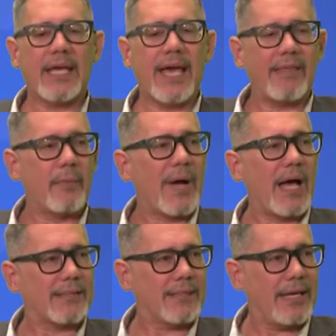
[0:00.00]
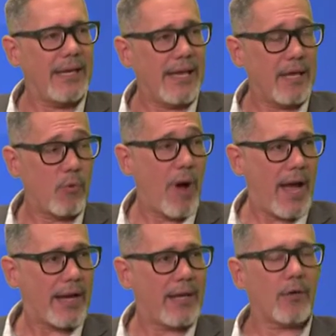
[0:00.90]
que además el
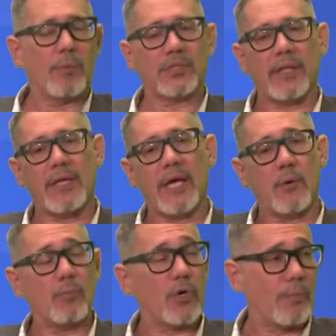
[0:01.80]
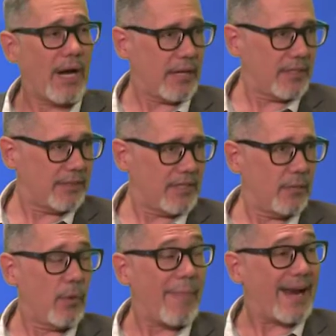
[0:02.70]
lenguaje, como te dije, es un poco más
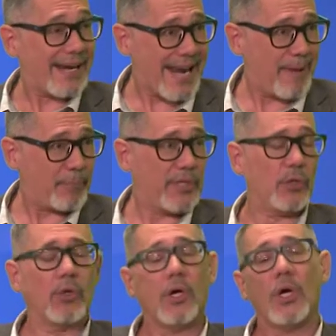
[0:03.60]
agresivo, más rápido,